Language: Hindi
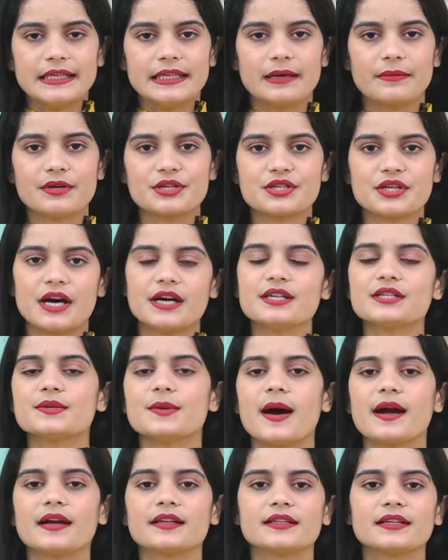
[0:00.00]
नमस्कार
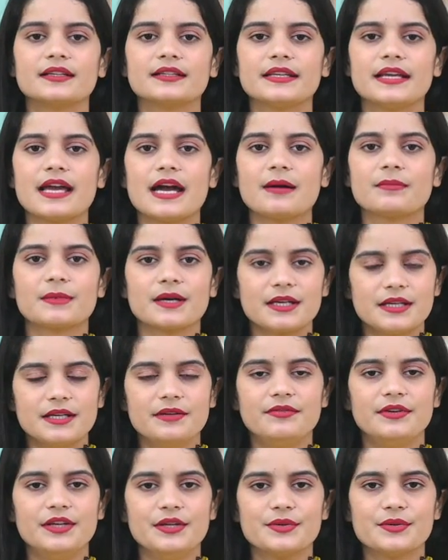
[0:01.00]
स्वागत करते हैं आपका
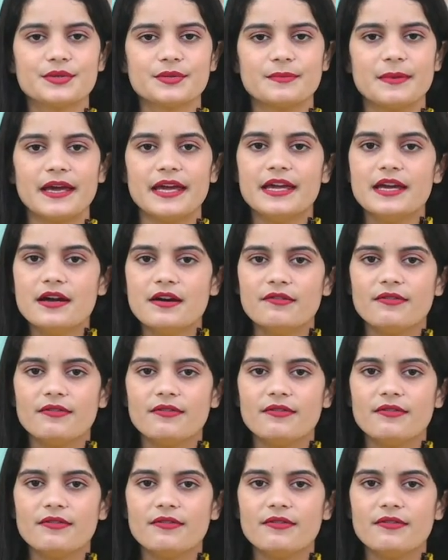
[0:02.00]
डीवी न्यूज में